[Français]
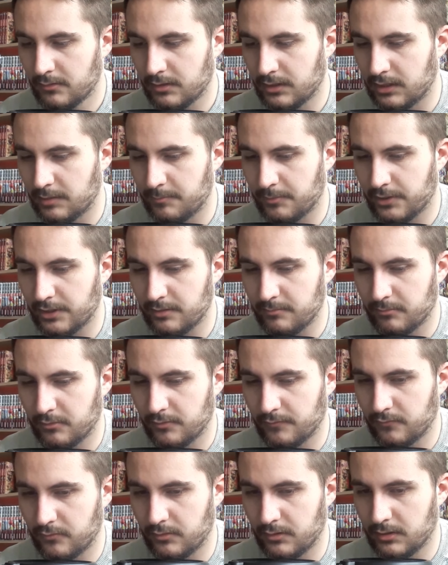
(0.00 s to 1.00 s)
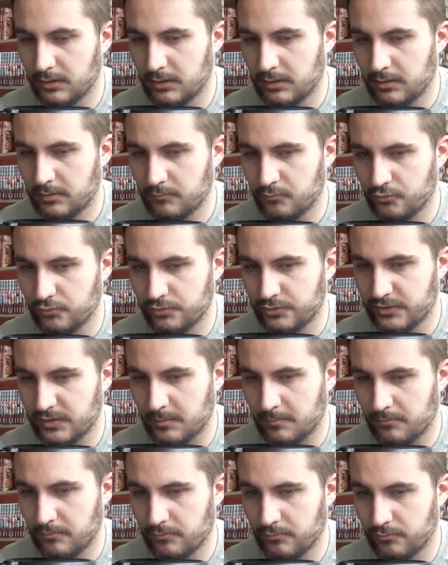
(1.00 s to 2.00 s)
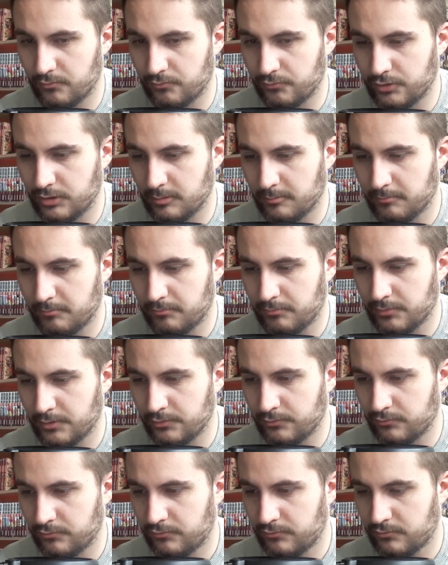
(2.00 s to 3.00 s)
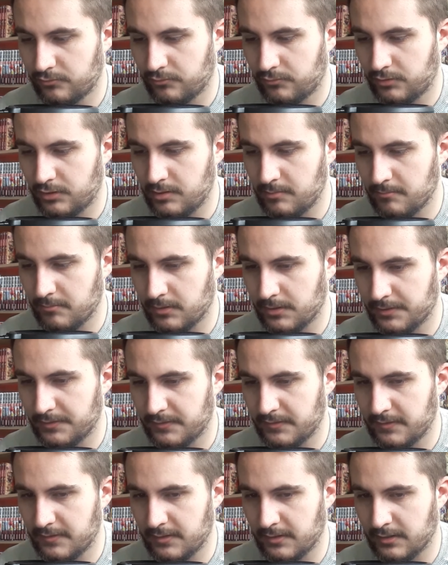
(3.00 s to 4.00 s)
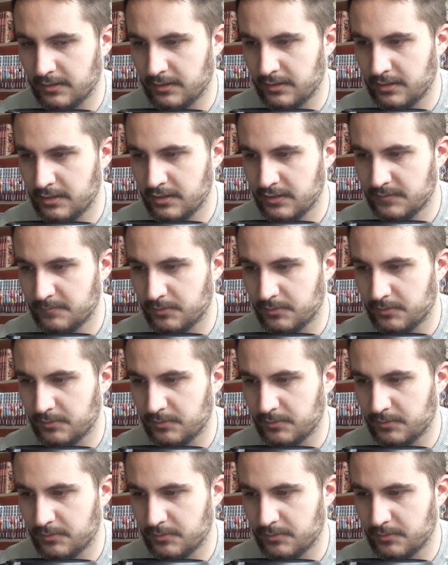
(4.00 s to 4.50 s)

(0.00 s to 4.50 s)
Après, bah voilà, moi, ça il n'y a pas d'autres trucs qui m'intéressent.